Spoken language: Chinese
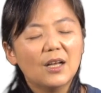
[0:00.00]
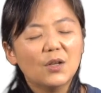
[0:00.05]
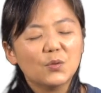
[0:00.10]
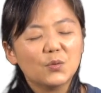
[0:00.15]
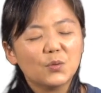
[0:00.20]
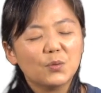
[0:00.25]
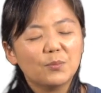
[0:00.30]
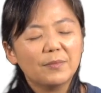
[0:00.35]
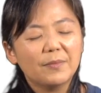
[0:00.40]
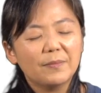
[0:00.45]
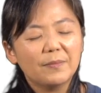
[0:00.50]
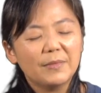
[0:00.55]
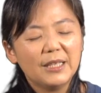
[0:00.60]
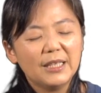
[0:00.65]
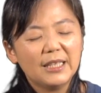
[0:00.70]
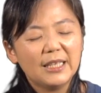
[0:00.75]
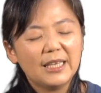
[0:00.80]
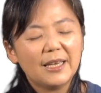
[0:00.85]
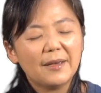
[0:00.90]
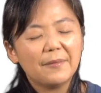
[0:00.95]
主一
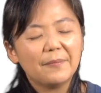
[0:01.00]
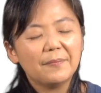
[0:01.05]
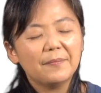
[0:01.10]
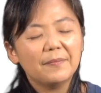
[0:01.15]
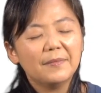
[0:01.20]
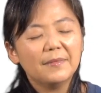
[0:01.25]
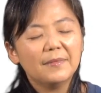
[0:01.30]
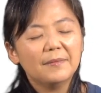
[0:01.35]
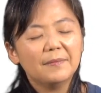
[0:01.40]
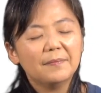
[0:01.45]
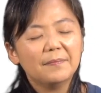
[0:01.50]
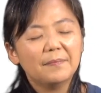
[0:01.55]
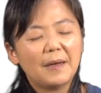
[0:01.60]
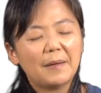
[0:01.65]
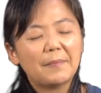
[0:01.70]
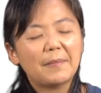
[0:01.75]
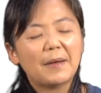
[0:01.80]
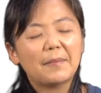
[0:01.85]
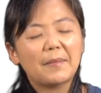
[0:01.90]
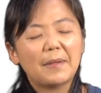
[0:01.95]
天慢
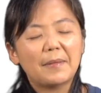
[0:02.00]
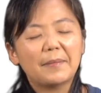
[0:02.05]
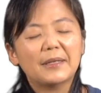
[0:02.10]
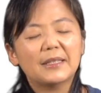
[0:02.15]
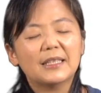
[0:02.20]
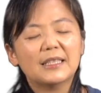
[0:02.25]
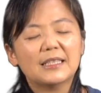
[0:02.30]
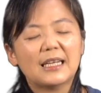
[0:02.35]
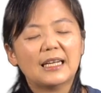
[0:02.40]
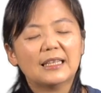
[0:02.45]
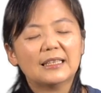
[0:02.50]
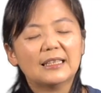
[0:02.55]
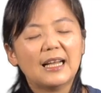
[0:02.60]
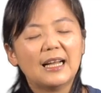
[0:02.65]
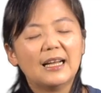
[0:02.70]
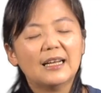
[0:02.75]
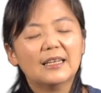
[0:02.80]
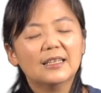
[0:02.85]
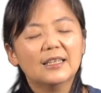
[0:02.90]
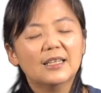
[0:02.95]
慢慢慢的长
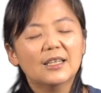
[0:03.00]
大。